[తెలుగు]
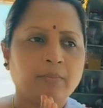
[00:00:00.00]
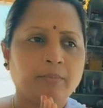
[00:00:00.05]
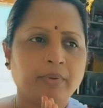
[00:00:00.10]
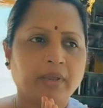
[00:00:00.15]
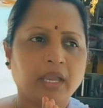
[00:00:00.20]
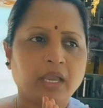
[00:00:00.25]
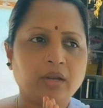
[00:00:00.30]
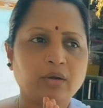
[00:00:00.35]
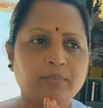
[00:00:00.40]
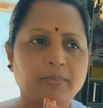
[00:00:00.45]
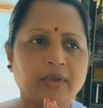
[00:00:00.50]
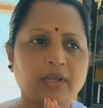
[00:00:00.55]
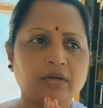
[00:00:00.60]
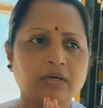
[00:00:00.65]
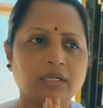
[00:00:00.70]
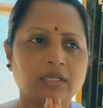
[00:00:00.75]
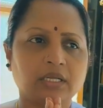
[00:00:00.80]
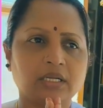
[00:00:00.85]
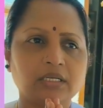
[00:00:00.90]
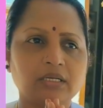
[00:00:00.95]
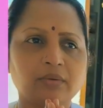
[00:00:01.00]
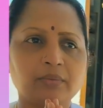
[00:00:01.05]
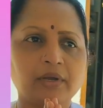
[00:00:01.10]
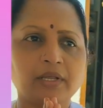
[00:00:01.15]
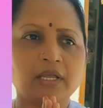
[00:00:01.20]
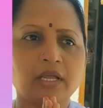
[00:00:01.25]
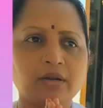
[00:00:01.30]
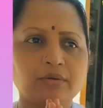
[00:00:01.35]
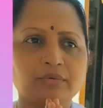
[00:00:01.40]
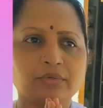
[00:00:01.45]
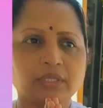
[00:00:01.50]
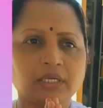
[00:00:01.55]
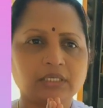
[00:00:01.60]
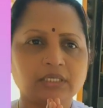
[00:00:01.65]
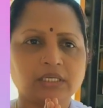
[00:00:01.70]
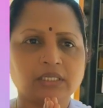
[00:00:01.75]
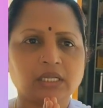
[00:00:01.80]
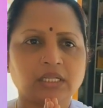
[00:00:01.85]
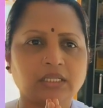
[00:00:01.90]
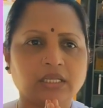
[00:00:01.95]
పేరు పేరున ధన్యవాదాలు
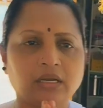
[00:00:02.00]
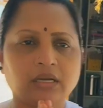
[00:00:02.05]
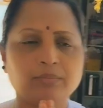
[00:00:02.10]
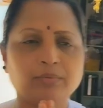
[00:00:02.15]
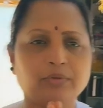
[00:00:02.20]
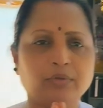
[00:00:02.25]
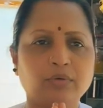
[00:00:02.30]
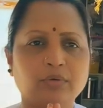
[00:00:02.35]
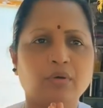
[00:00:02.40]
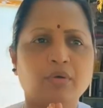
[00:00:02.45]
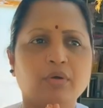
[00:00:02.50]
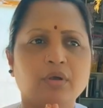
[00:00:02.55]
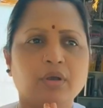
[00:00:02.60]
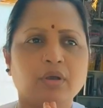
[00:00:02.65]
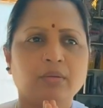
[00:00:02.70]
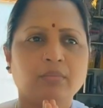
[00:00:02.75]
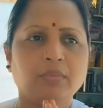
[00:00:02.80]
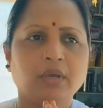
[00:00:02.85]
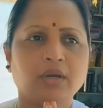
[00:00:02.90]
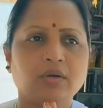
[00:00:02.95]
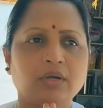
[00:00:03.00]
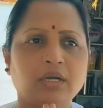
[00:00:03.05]
కృతజ్ఞతలు తెలుపుతూ మీరు